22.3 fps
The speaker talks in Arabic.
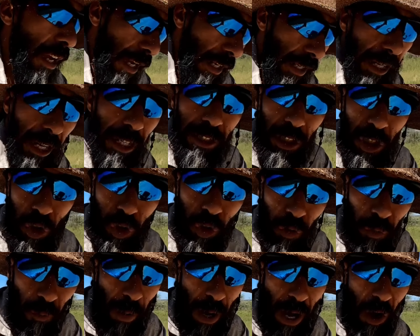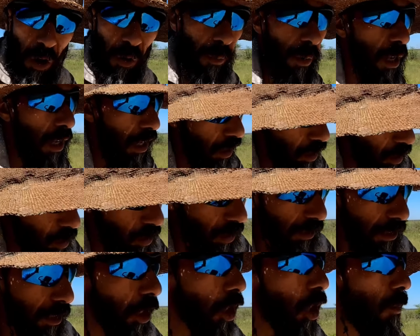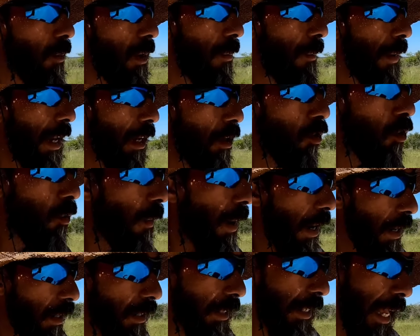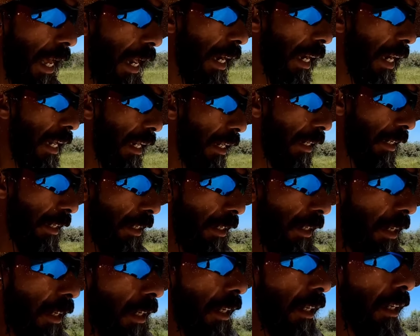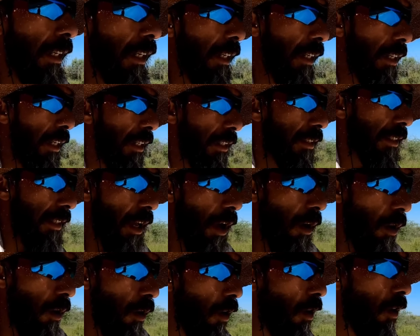انا غادي نشوف معاهم ونعطيكم المعلومه يلا ليتس جو